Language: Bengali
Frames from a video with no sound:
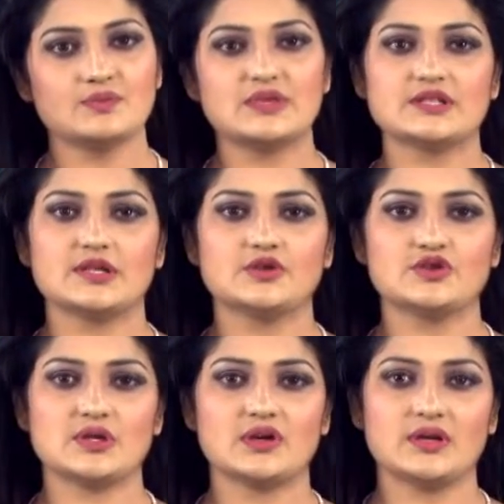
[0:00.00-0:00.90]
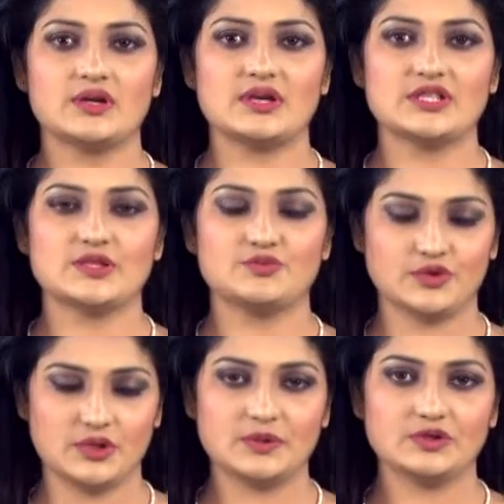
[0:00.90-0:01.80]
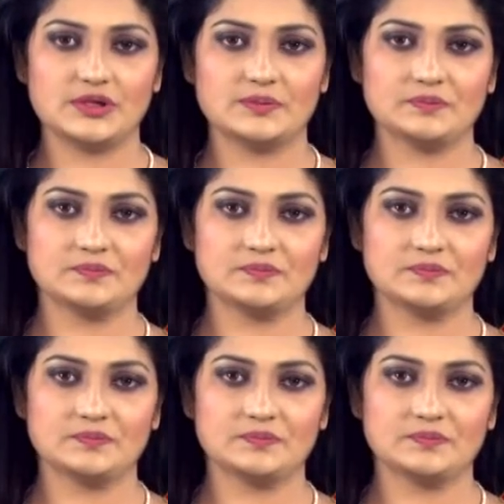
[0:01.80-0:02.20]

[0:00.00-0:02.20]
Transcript: বিস্তারিত শাহরিয়ার রাজের প্রতিবেদনে